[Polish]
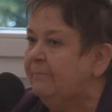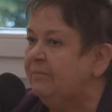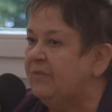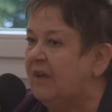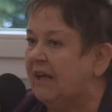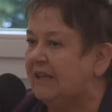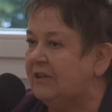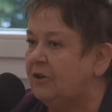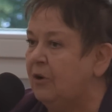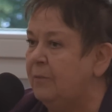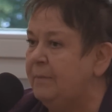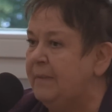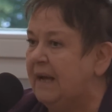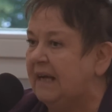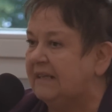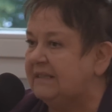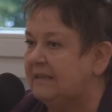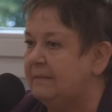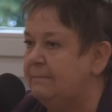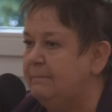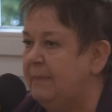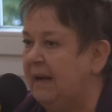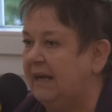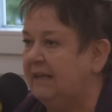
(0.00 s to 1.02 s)

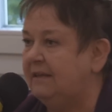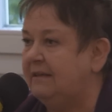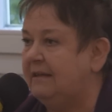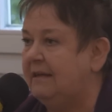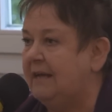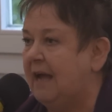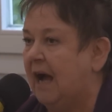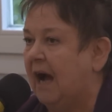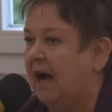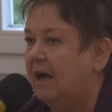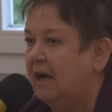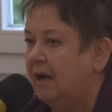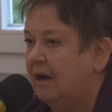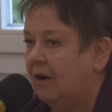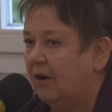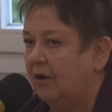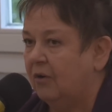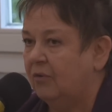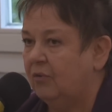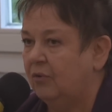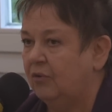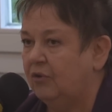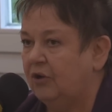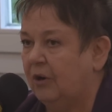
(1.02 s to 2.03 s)
Natomiast media
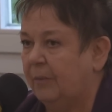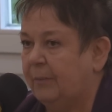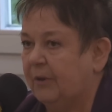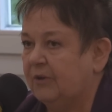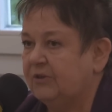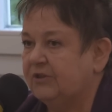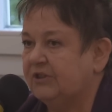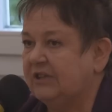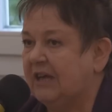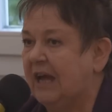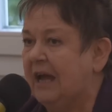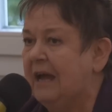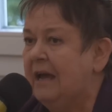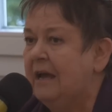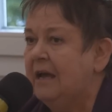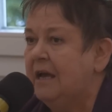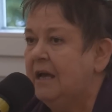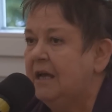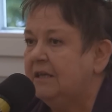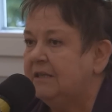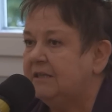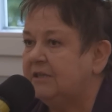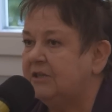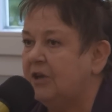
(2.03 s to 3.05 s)
ogólnopolskie
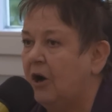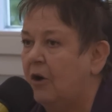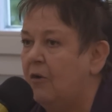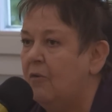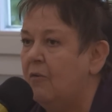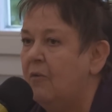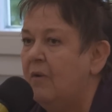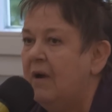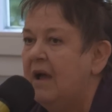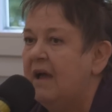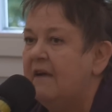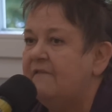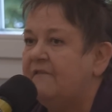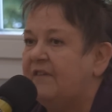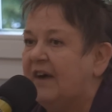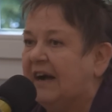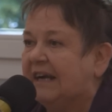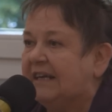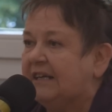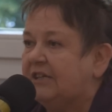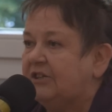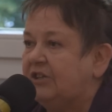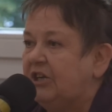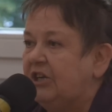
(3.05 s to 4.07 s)
są
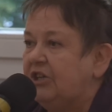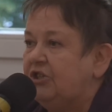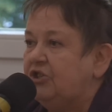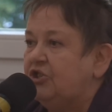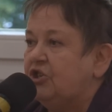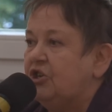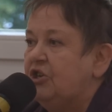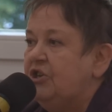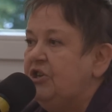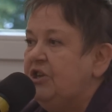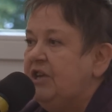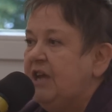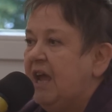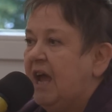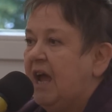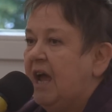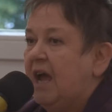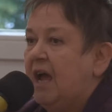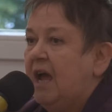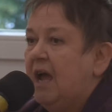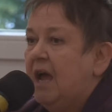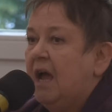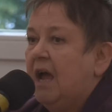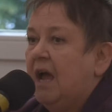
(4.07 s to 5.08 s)

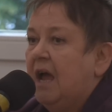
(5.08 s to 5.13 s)
faktycznie